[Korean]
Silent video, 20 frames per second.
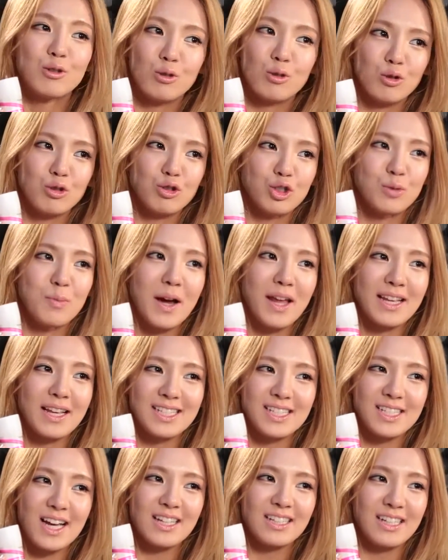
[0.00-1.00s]
그리고 주말에
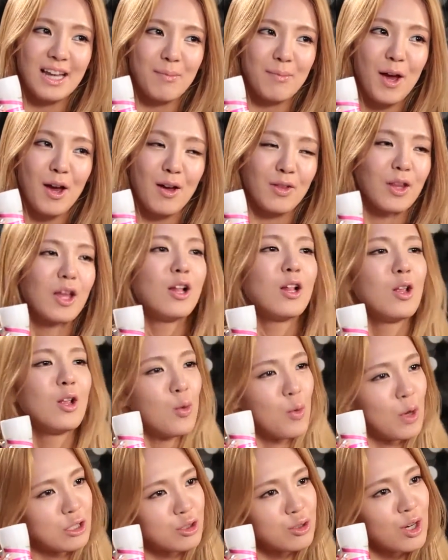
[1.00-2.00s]
시간이 나면
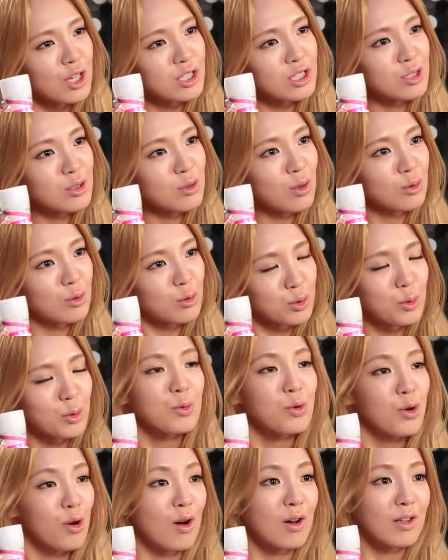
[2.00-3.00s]
외출하시는 것도
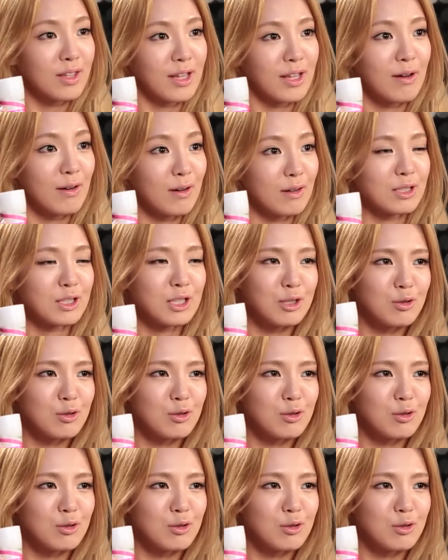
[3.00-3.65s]
좋은 것 같아요.